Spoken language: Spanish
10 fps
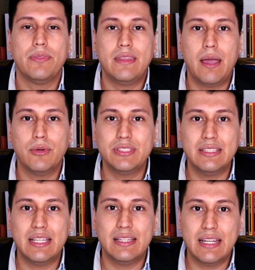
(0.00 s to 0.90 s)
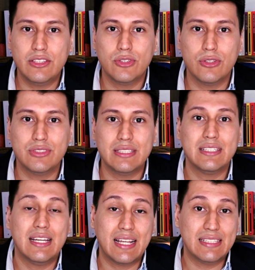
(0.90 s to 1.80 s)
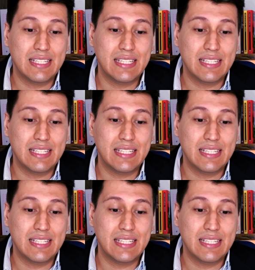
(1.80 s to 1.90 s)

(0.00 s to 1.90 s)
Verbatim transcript: Debemos entender entonces que